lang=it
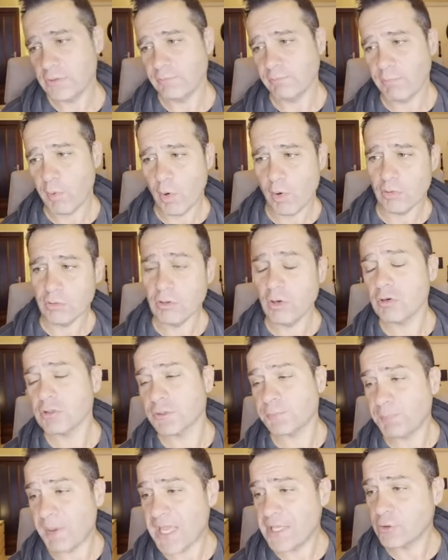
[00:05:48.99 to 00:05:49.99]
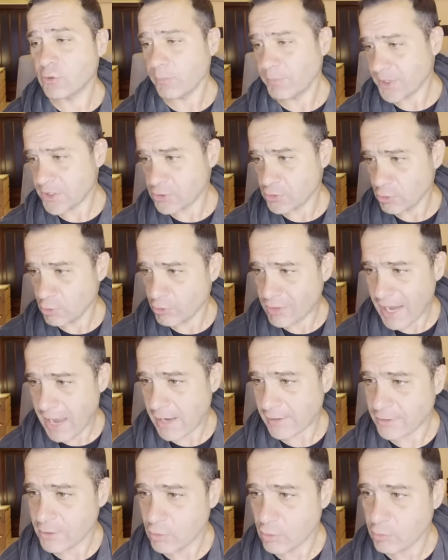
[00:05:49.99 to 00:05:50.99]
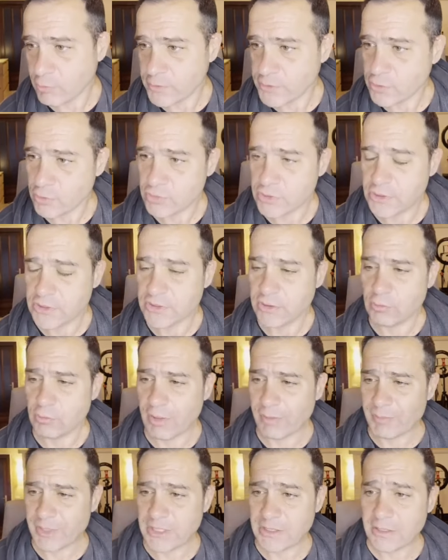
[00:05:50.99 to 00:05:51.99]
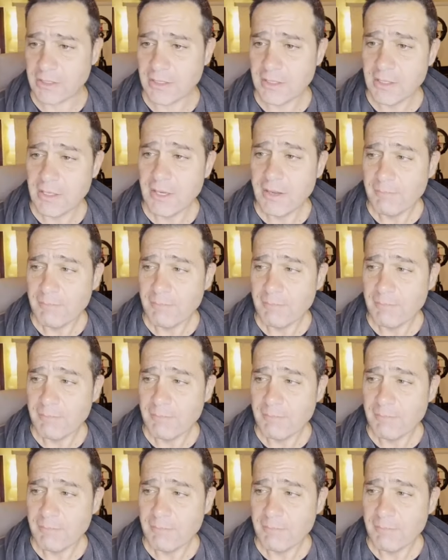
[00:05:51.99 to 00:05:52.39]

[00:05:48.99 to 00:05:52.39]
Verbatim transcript: un po' non spento perché sono carico, questo sì sicuramente,